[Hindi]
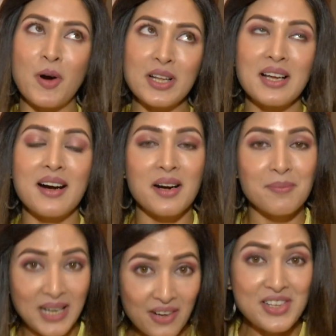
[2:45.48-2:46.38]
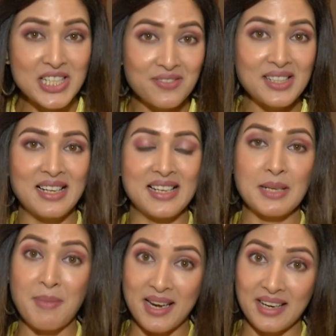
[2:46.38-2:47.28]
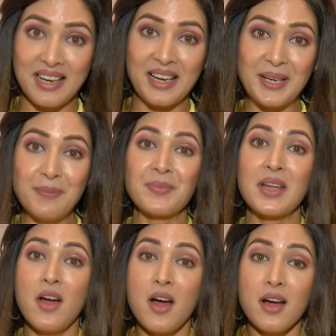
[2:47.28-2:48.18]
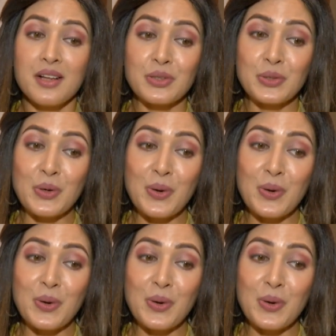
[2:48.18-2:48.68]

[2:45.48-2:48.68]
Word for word: बहुत बड़ा फेस्टिवल ऐसे माना गया है तो